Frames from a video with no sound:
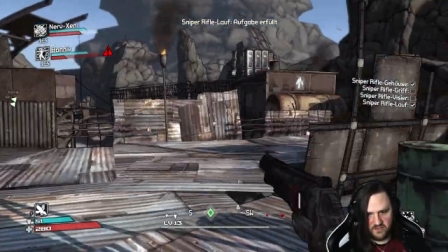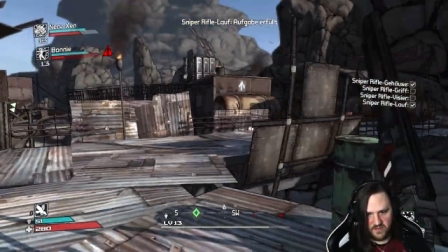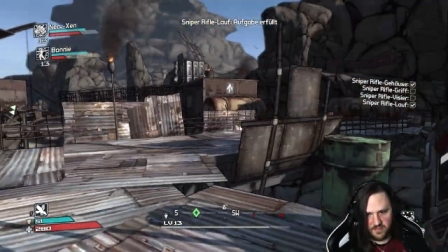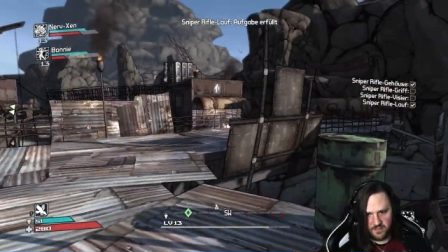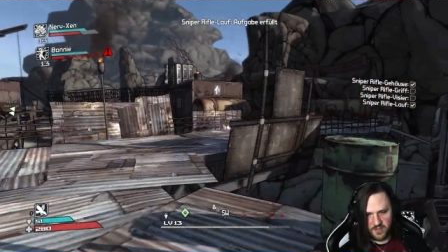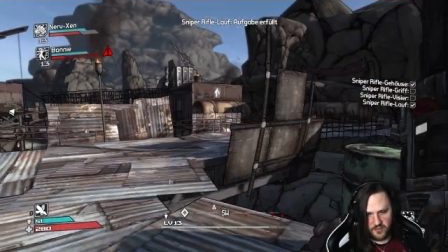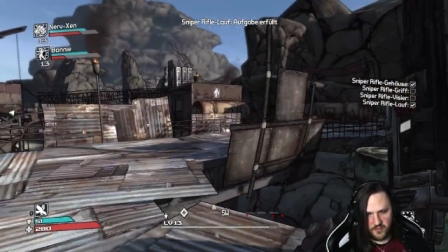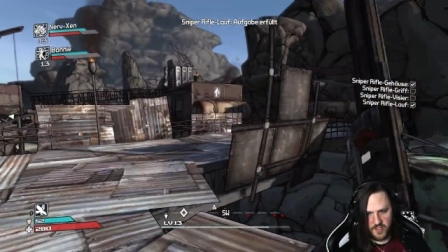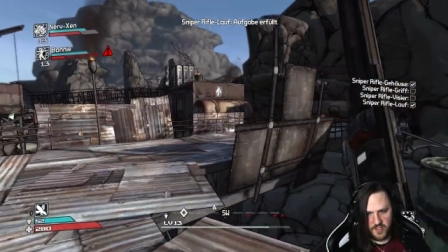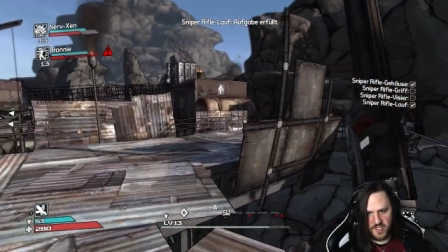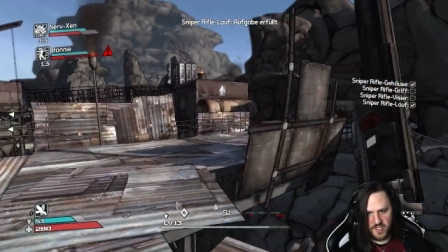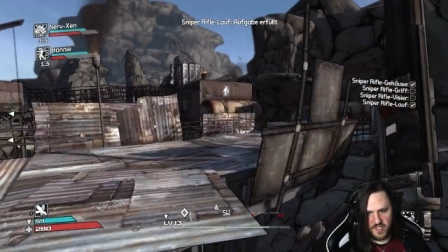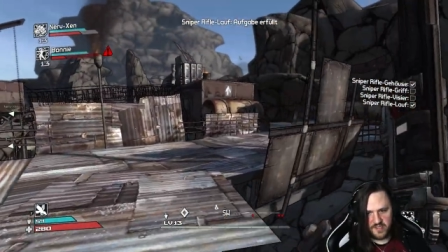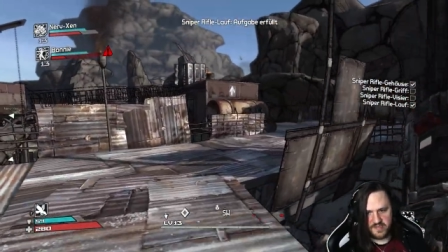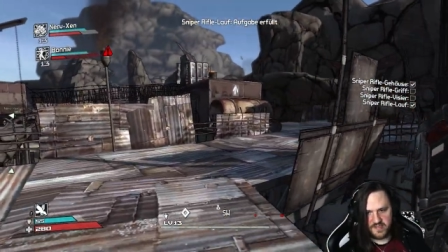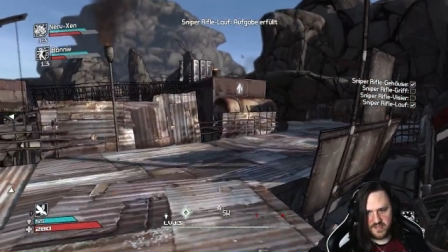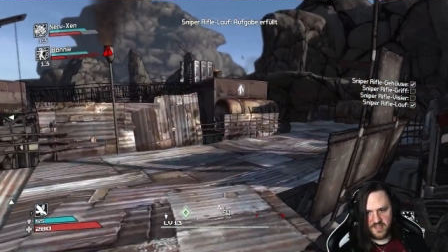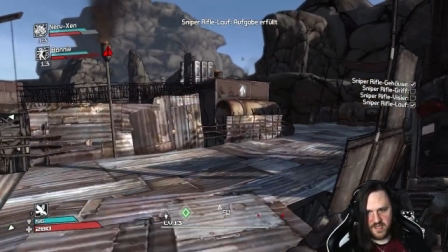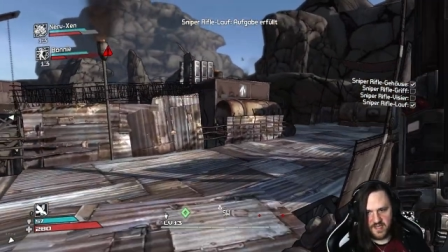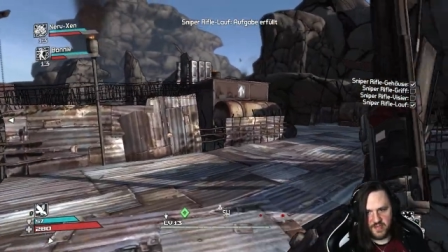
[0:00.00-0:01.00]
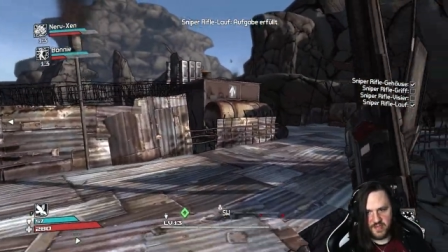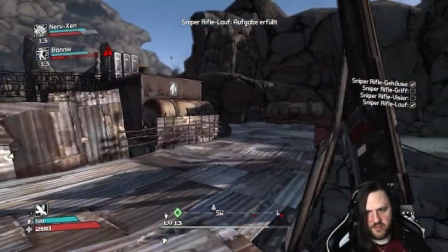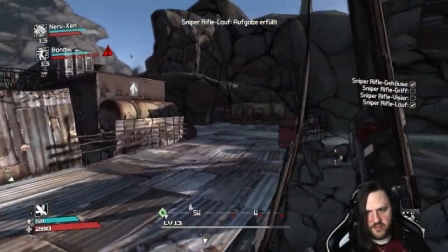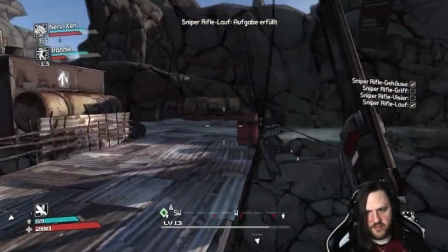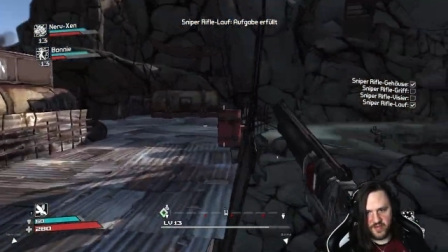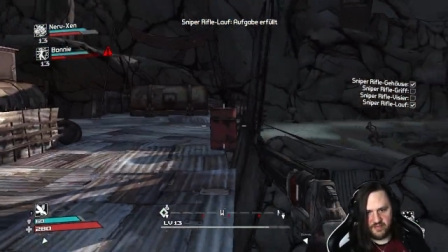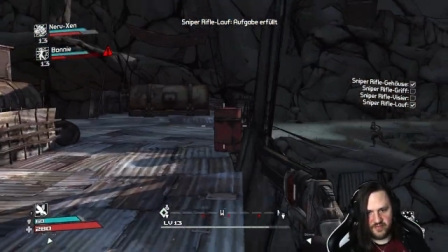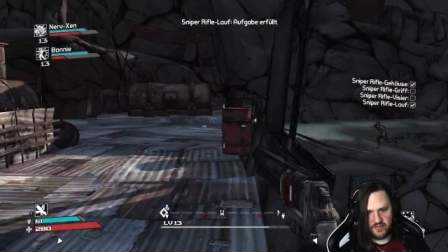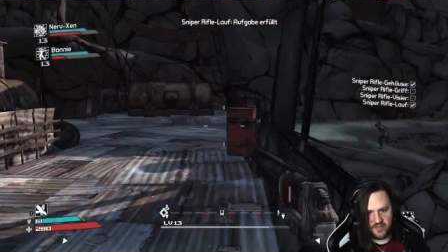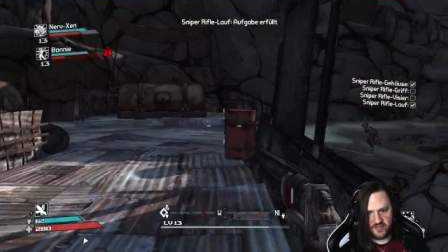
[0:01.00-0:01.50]
brauchen eine
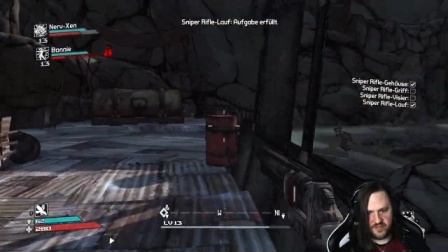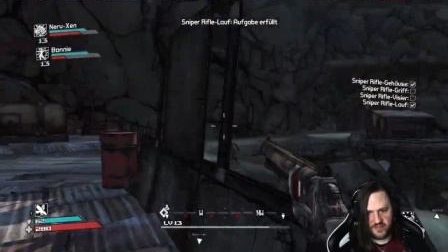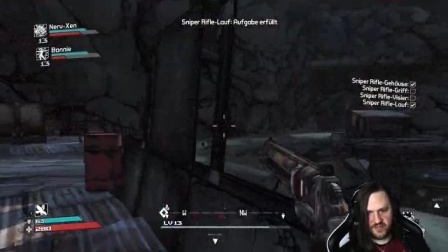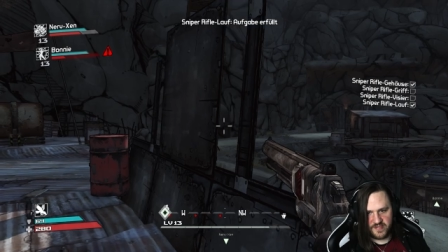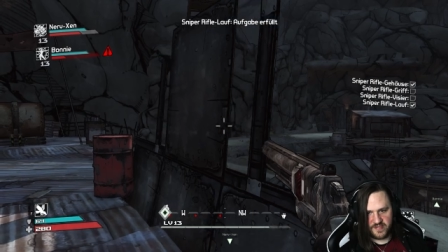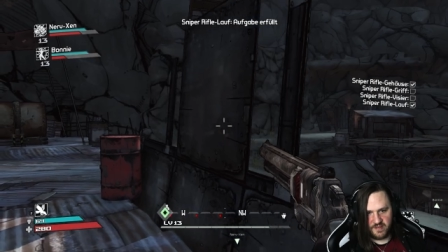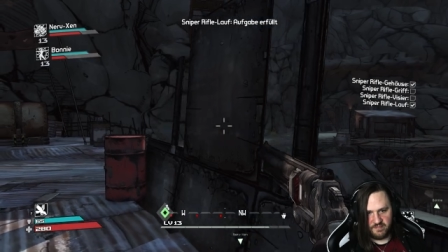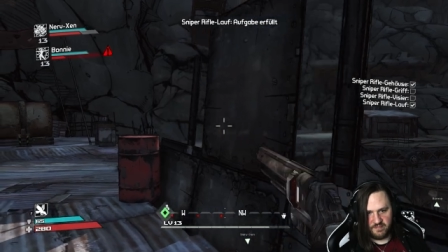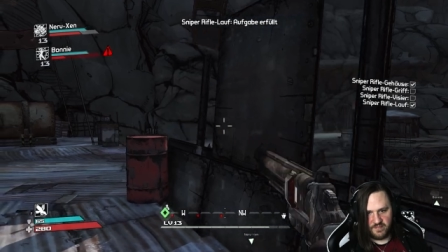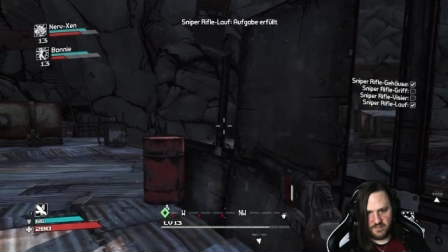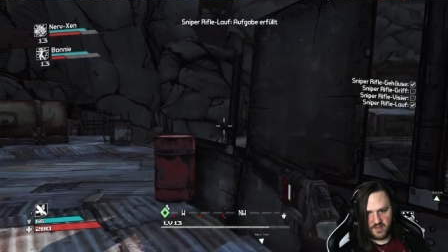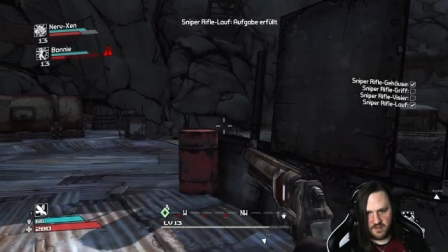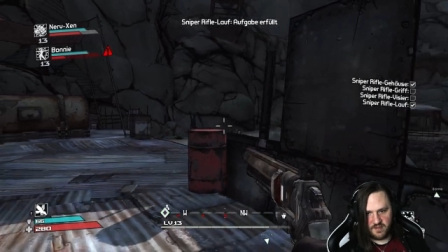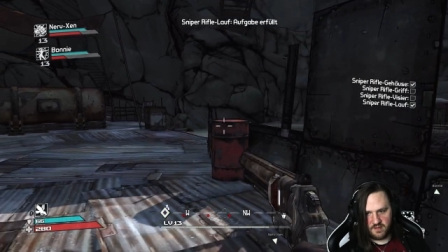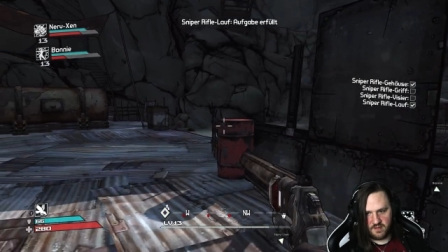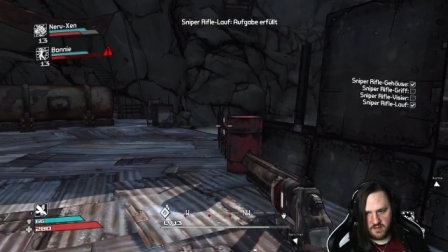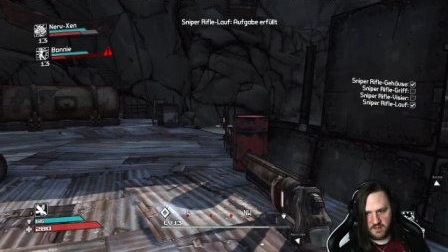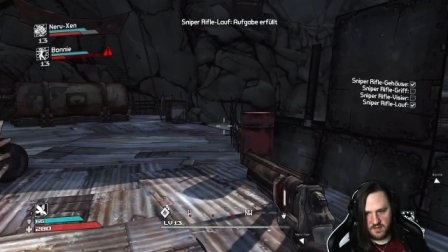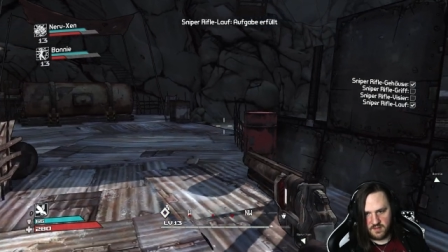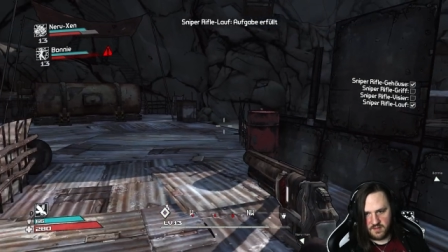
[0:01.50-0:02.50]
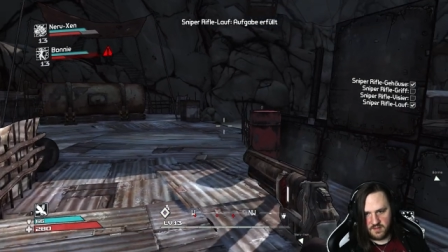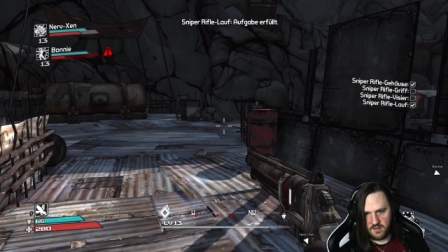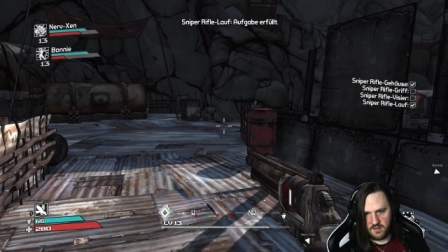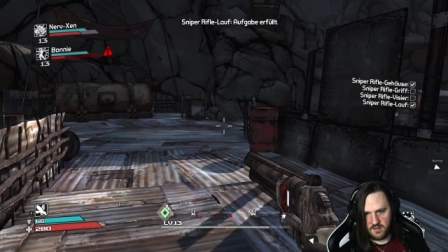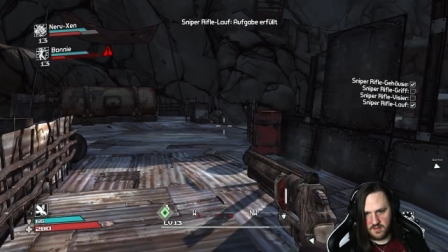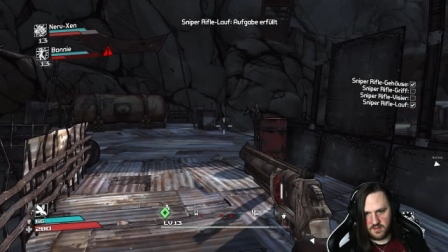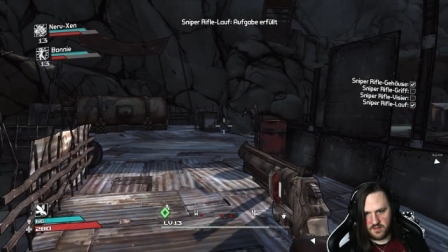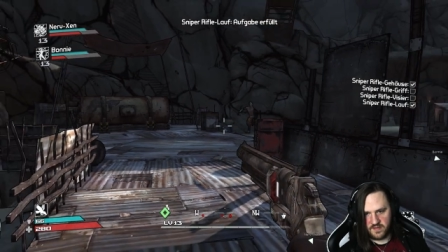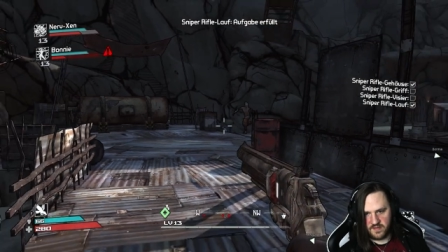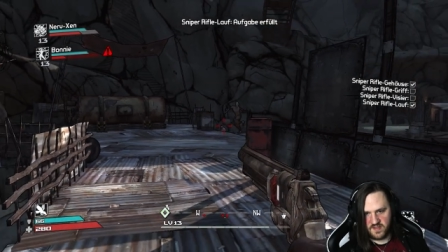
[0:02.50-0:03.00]
Sniper-Rifle zusammen.
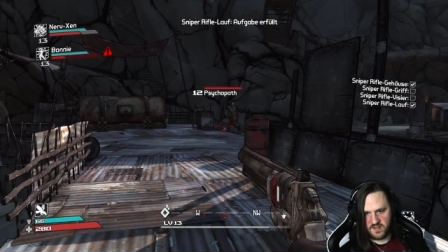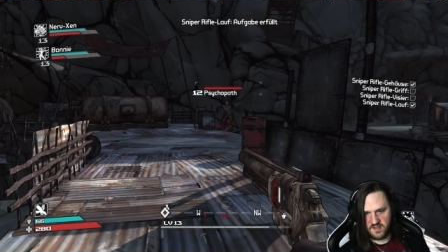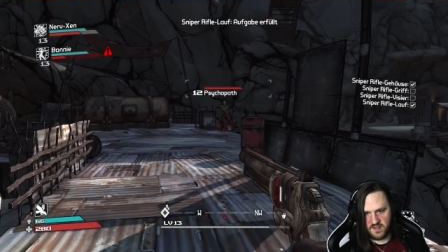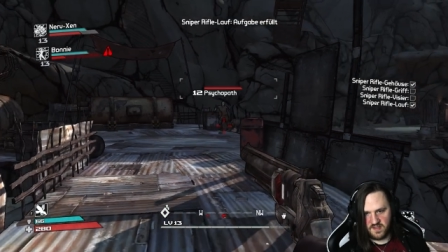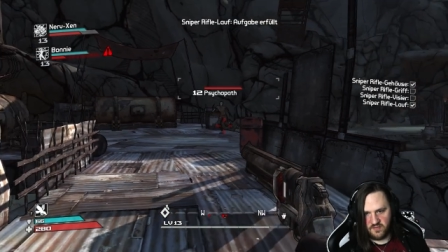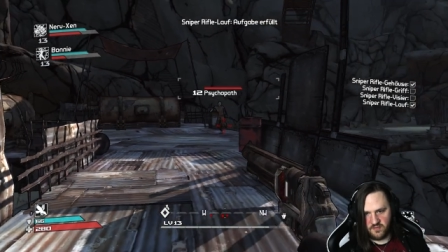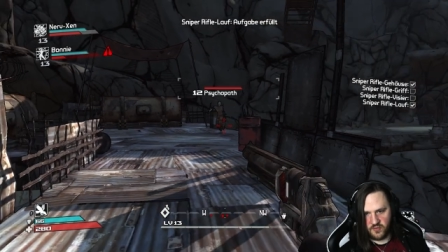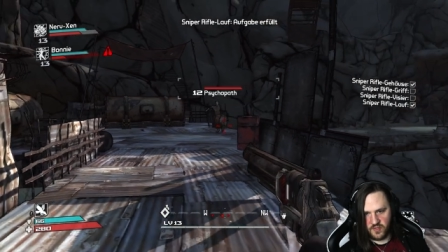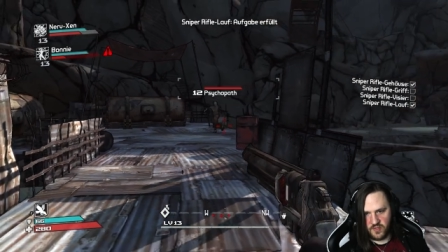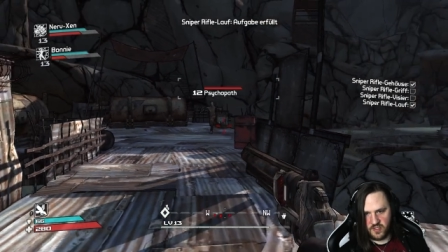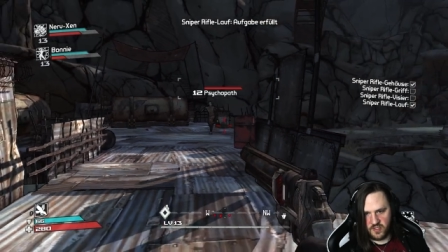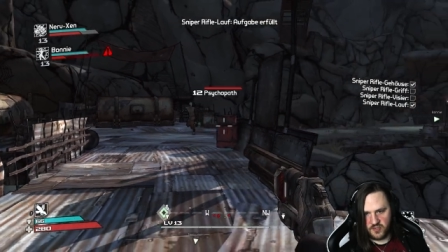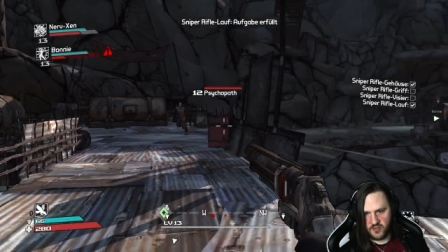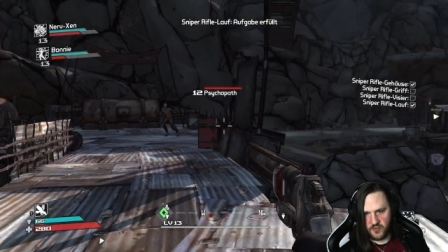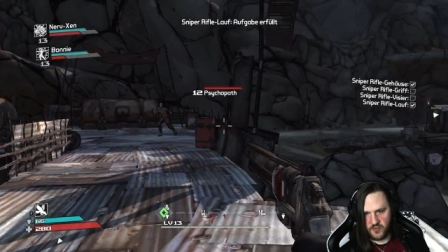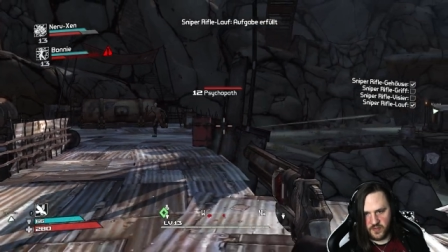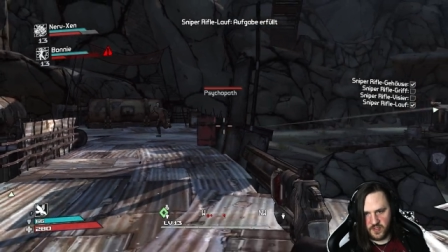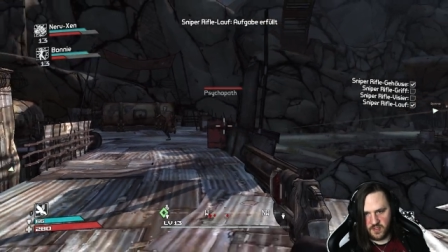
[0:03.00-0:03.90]
Ist das nicht wunderschön?